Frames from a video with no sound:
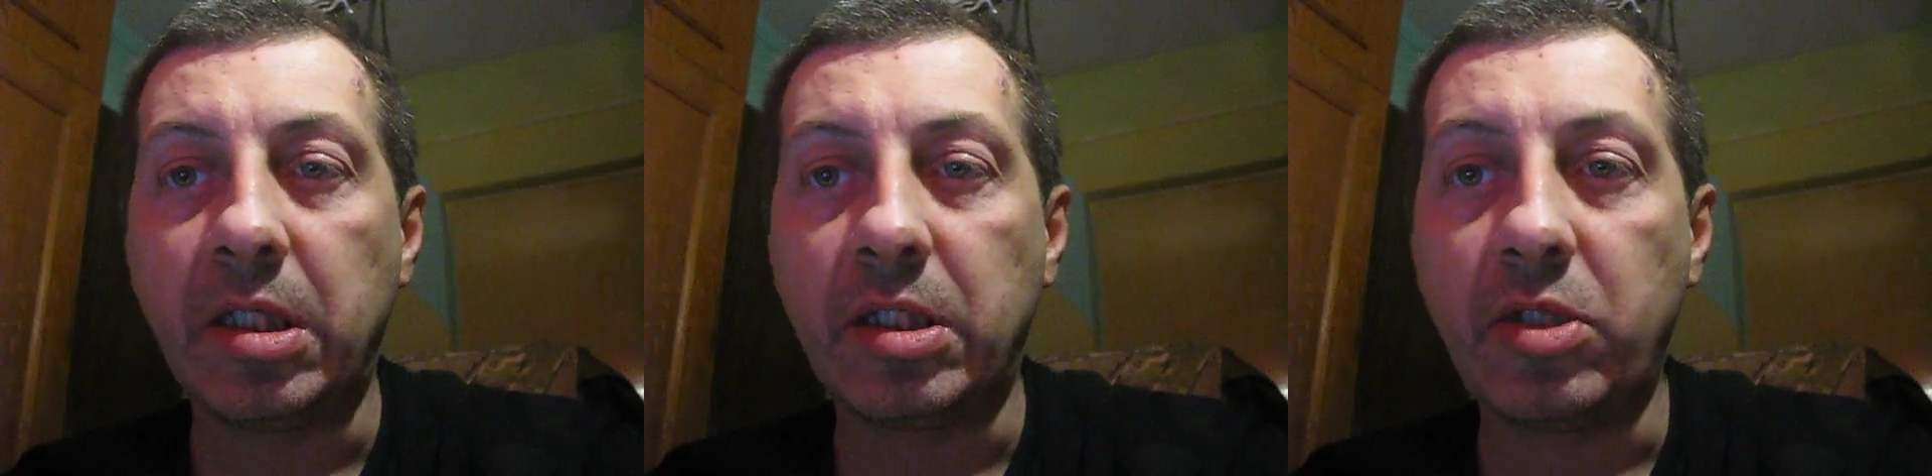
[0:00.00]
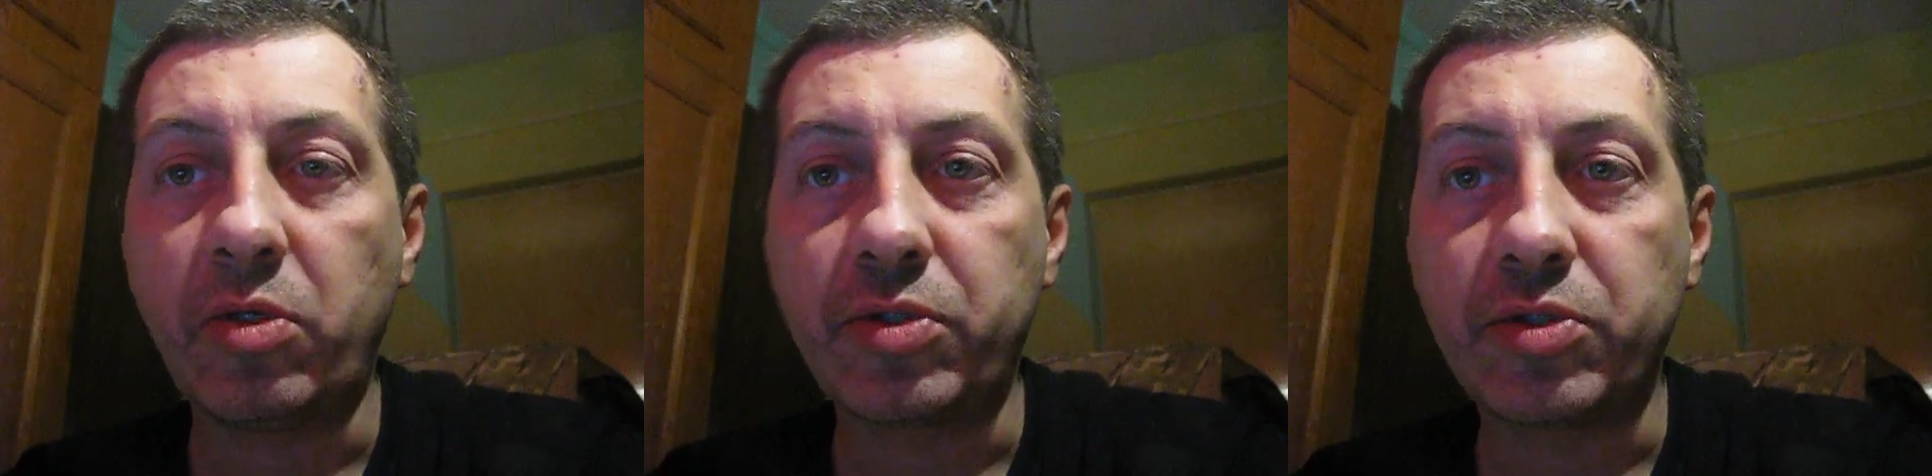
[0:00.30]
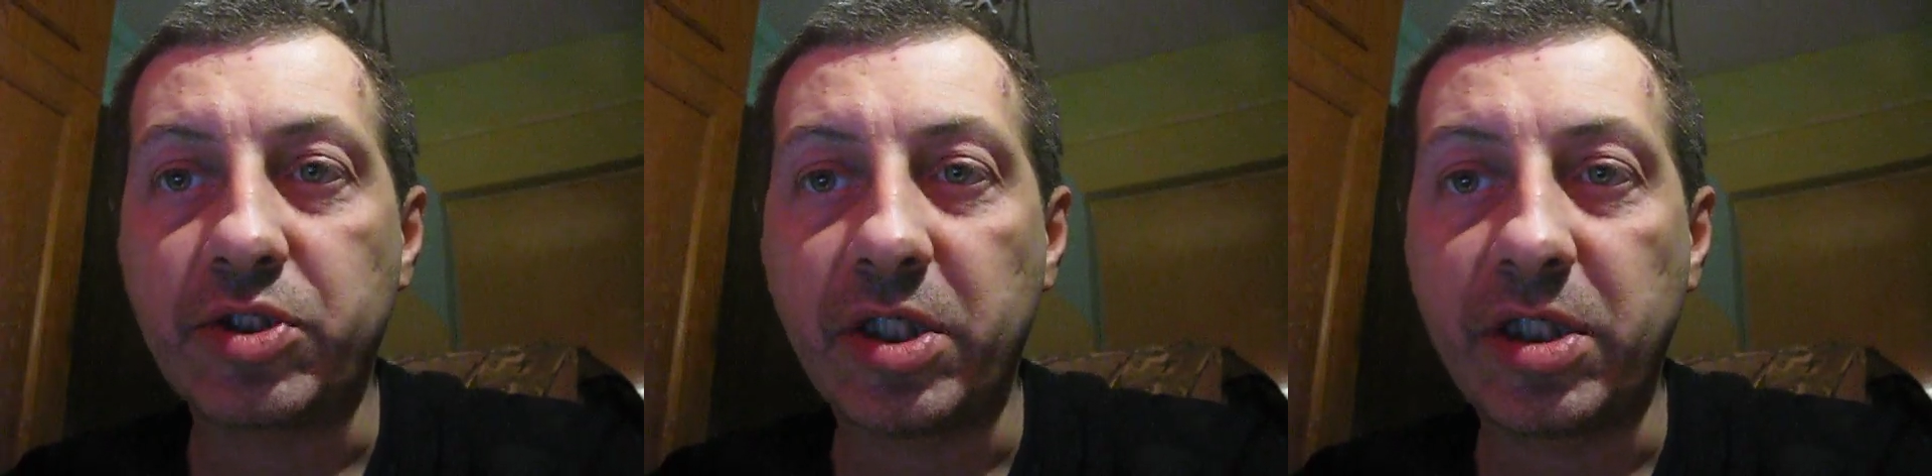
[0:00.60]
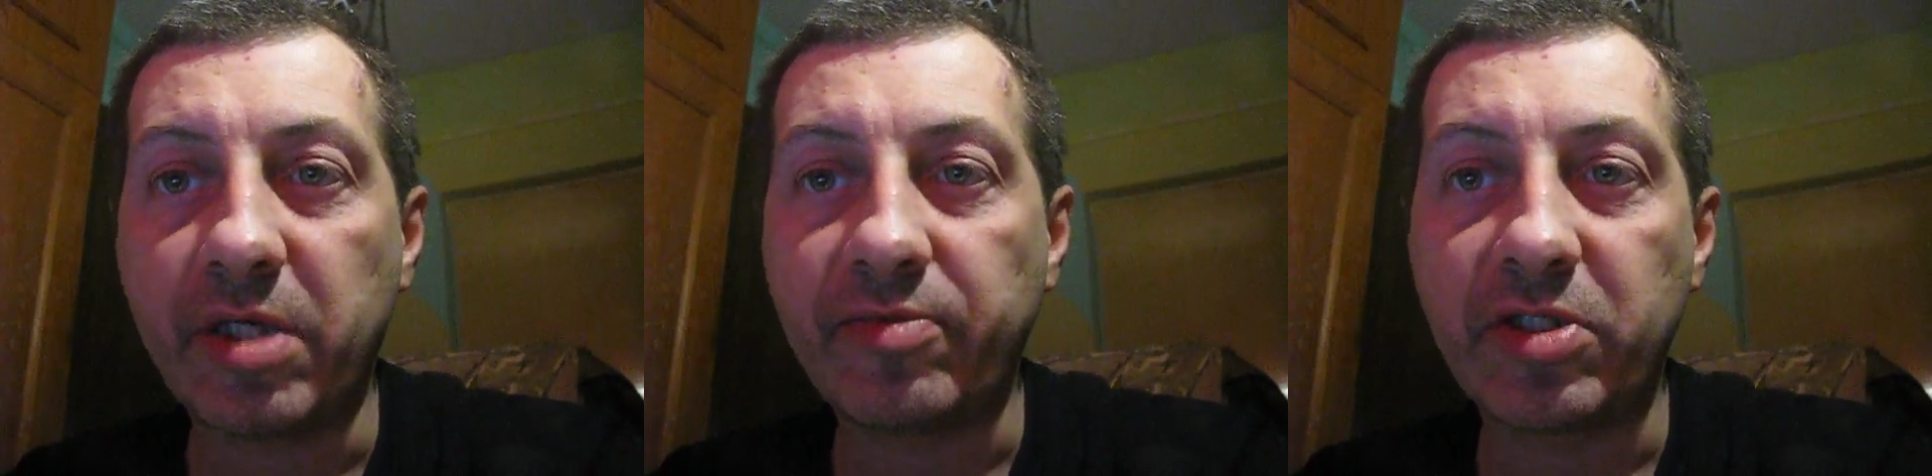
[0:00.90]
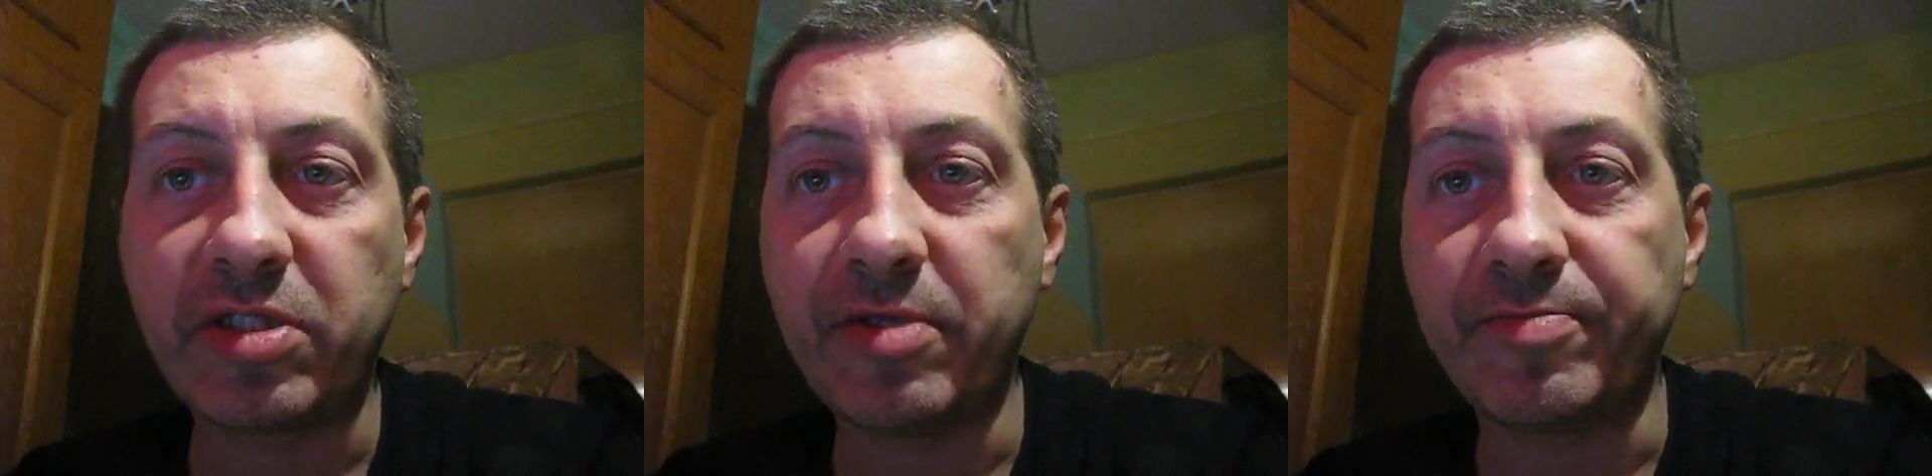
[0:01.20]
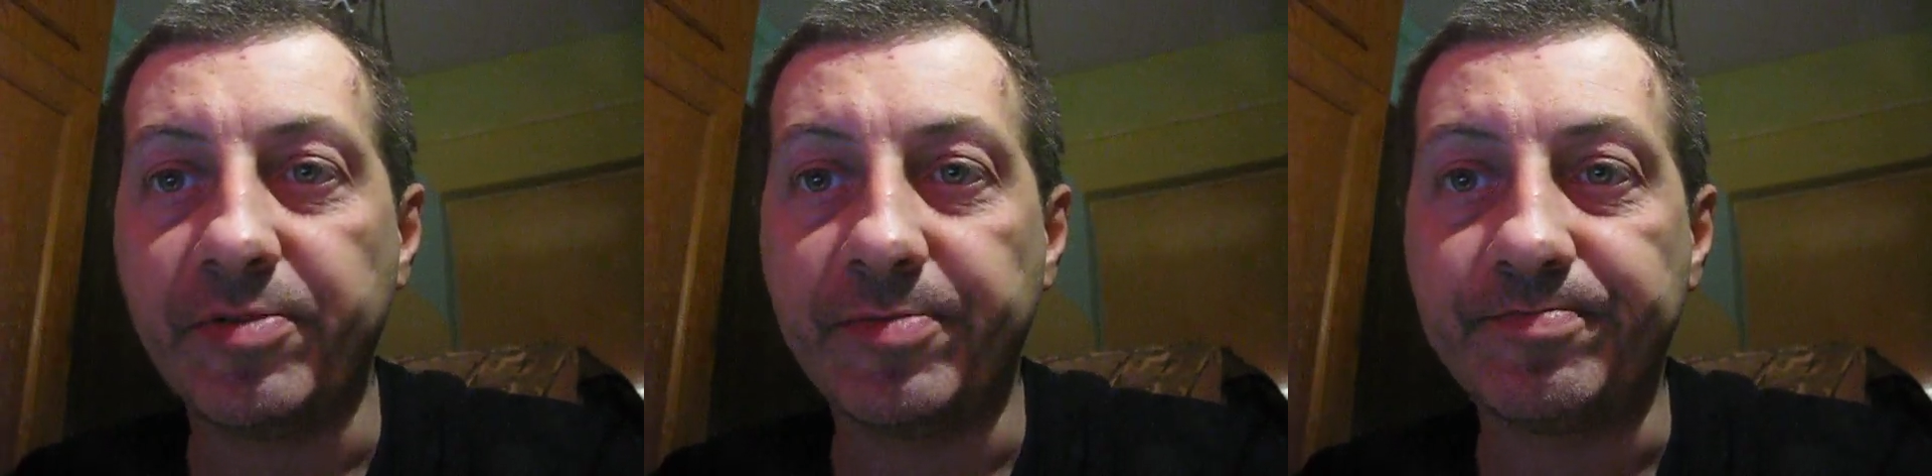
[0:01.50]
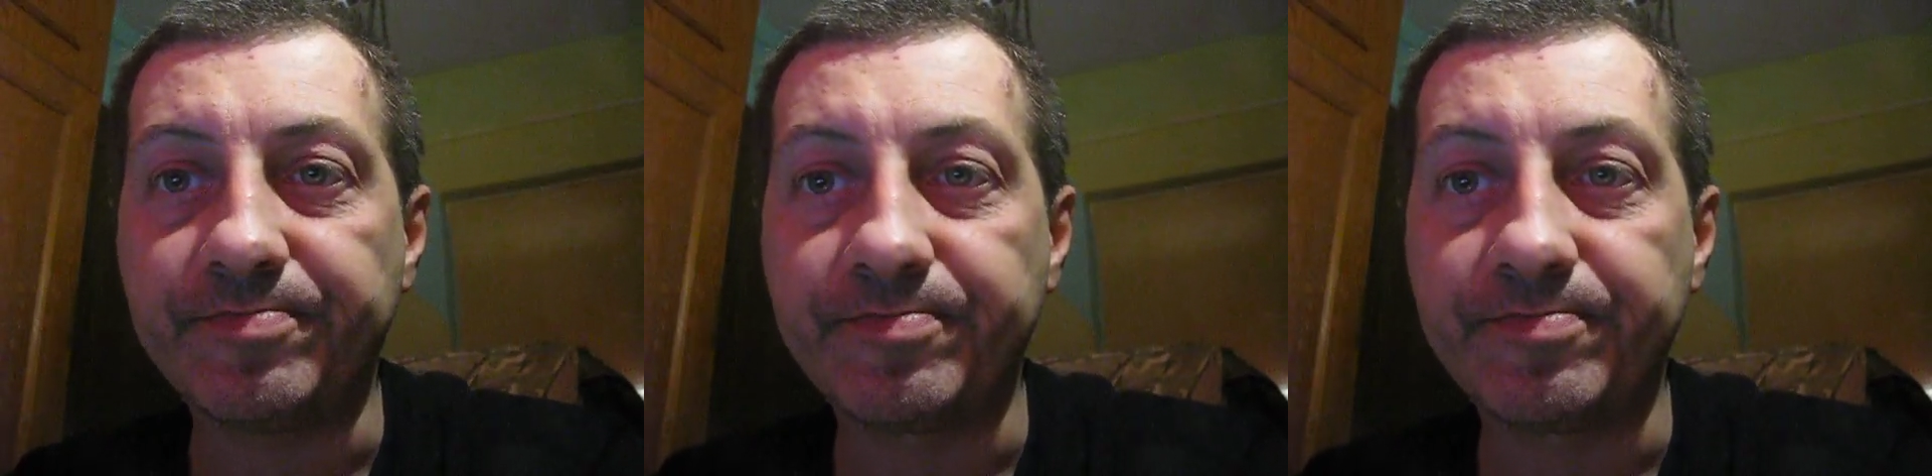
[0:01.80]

Do usłyszenia w następnym.